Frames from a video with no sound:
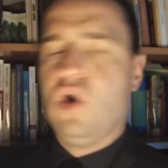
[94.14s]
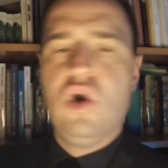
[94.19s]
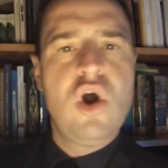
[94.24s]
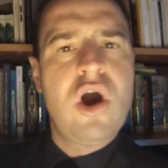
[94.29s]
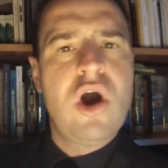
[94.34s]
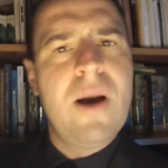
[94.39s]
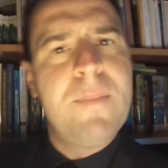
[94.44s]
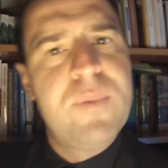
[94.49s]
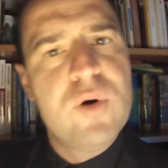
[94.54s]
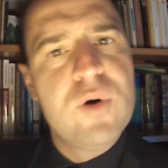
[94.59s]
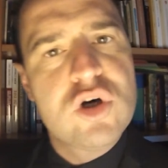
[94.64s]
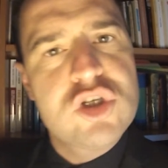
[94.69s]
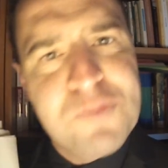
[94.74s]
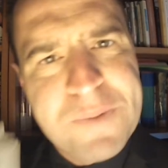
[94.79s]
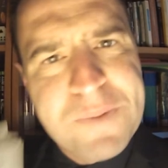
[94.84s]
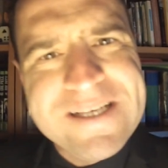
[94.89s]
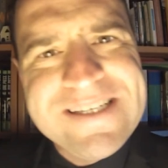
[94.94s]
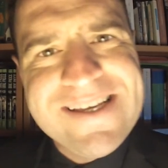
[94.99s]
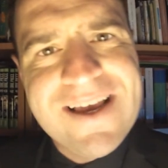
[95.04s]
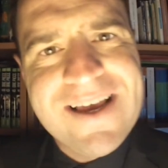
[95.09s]
le rapport
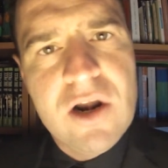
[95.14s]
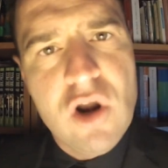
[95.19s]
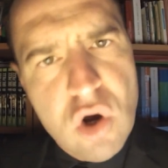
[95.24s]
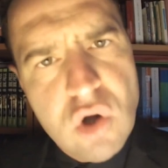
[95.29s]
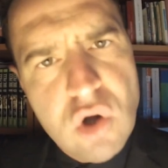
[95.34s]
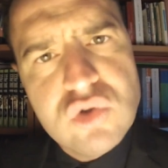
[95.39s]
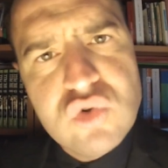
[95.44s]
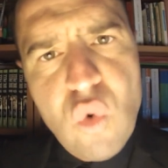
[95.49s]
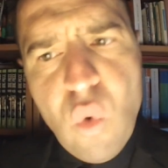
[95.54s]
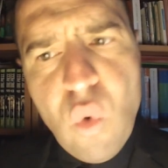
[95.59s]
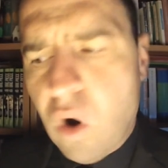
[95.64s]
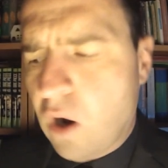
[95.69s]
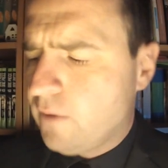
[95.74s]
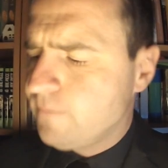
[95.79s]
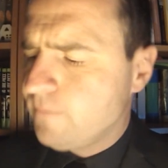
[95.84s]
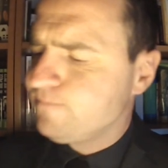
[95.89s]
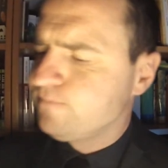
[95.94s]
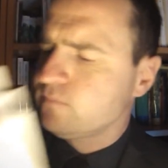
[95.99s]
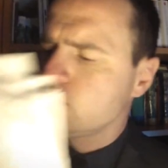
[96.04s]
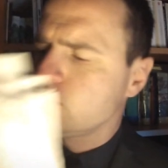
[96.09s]
spécial
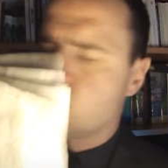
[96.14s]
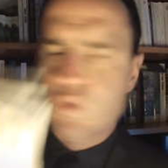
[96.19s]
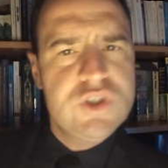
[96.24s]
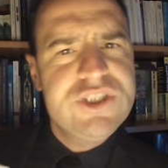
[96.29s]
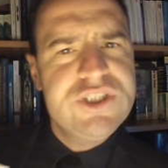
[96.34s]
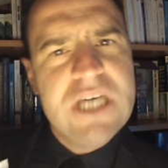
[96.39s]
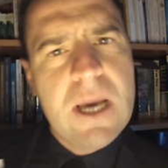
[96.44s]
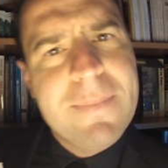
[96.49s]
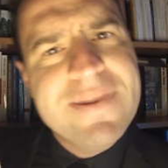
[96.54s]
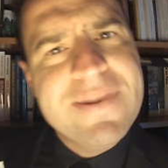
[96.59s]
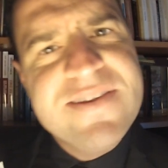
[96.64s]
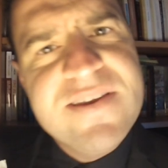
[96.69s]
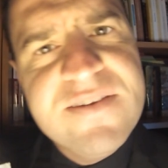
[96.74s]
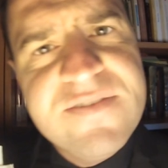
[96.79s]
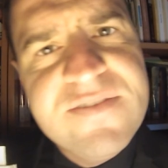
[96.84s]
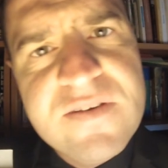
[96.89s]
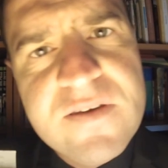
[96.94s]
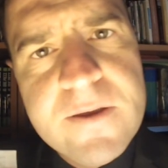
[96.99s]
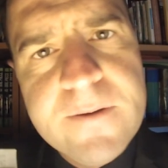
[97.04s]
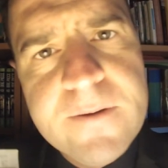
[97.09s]
E3 de Karma
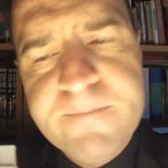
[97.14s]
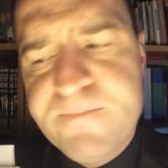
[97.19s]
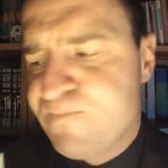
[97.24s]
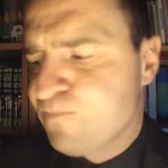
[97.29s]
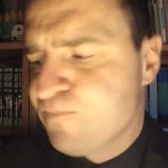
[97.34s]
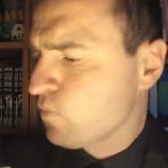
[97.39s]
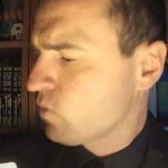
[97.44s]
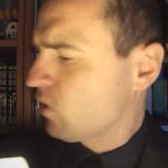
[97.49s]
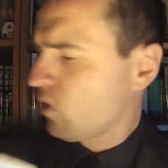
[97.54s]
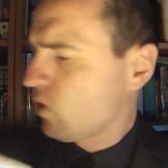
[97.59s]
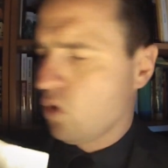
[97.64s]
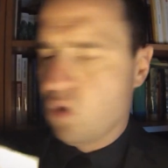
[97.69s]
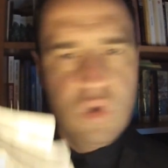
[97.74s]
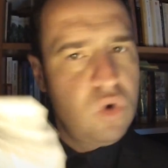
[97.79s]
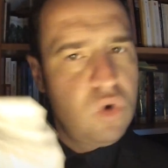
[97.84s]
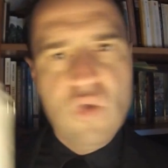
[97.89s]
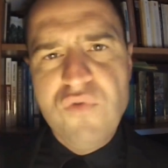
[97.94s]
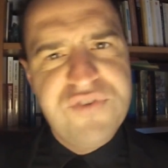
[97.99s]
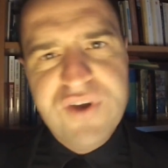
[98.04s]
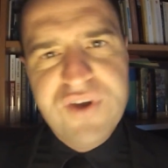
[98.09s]
TV,
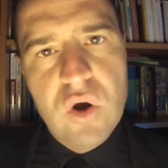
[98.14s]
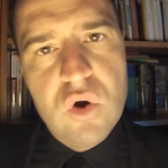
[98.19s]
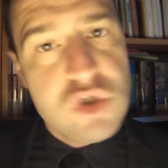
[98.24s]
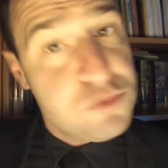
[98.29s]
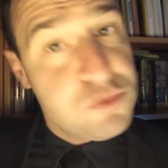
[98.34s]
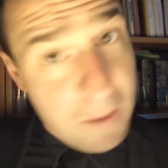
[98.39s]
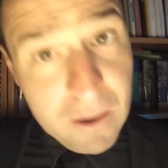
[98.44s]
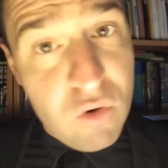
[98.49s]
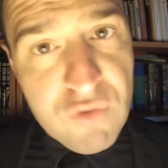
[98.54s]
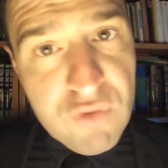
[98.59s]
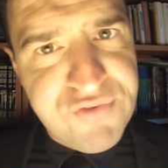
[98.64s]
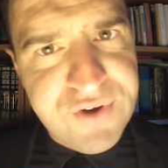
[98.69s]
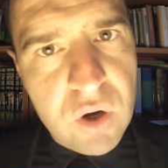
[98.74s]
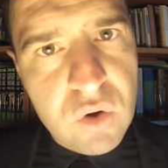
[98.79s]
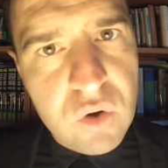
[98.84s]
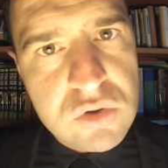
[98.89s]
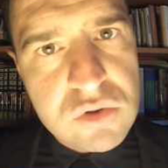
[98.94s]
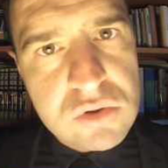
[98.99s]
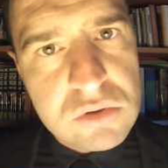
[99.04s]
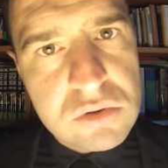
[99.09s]
conférence par
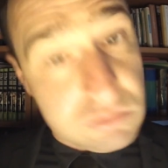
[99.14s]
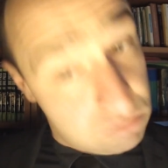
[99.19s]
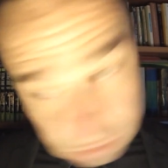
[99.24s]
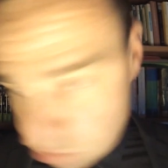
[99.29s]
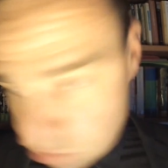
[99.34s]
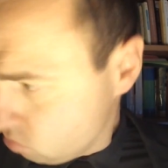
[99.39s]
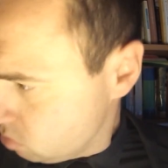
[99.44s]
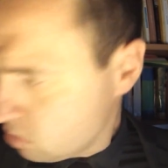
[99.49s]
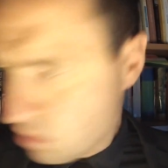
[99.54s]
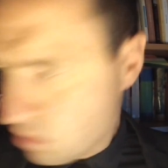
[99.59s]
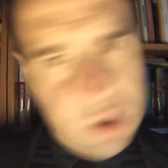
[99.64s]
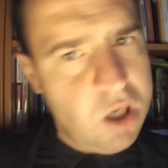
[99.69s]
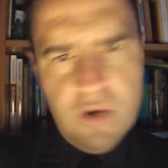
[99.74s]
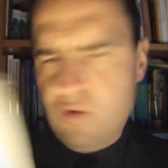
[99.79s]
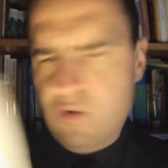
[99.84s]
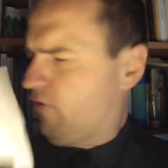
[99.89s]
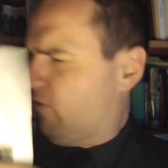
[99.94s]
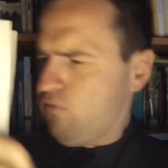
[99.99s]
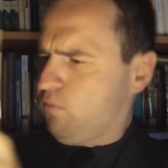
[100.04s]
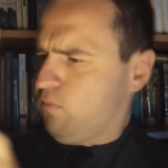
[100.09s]
conférence. Et
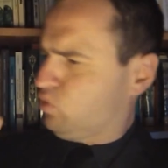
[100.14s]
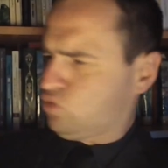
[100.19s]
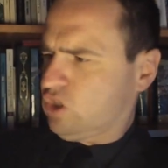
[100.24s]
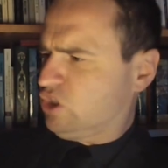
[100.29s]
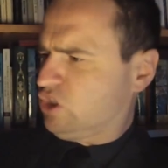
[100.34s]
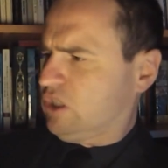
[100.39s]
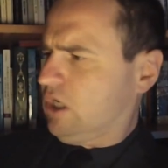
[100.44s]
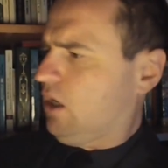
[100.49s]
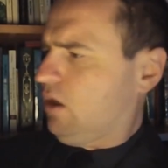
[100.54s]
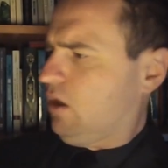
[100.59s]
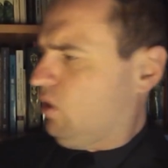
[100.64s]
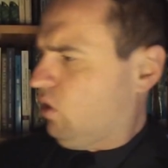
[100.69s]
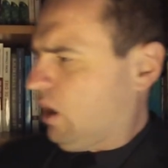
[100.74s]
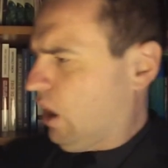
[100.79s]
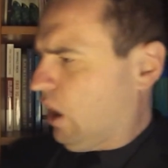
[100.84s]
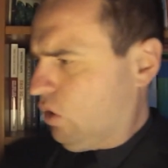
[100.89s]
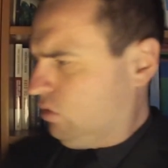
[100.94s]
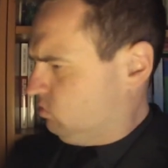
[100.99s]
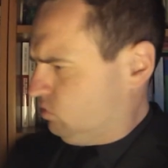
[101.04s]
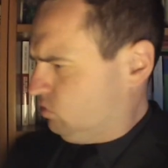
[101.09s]
on va vous montrer ça. Alors,
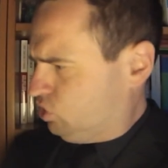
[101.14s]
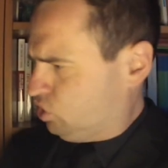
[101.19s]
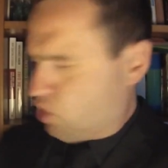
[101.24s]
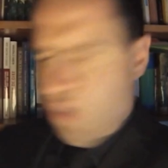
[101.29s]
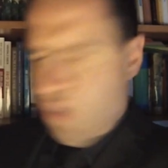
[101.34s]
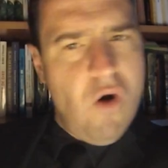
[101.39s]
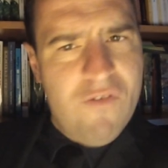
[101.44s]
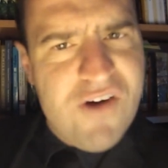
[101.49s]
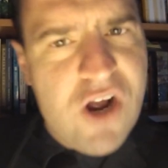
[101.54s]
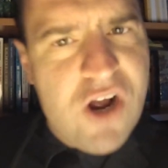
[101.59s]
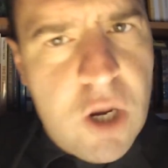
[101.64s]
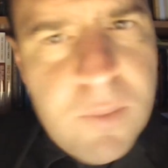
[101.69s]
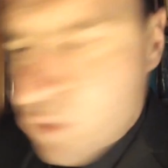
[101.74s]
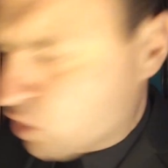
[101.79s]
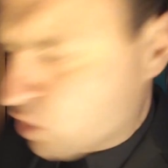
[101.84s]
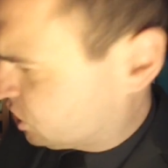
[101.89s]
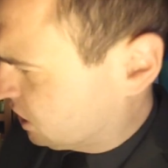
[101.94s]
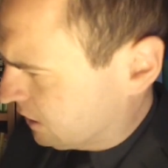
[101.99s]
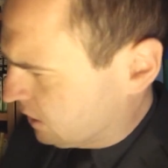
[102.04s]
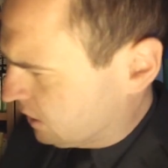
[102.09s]
ah, on va
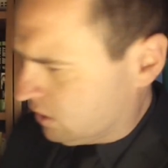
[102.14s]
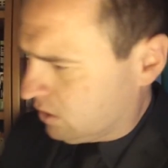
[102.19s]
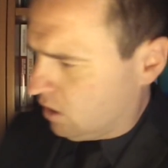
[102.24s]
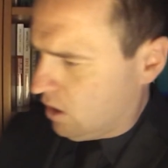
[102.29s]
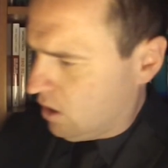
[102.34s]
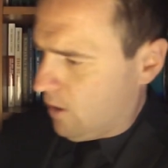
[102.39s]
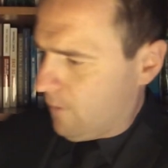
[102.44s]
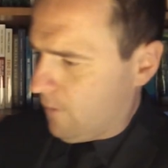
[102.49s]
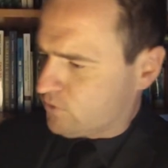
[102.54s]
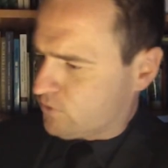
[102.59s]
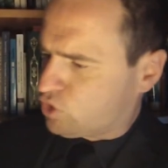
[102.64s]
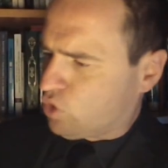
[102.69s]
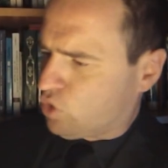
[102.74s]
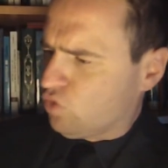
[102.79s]
commencer, parce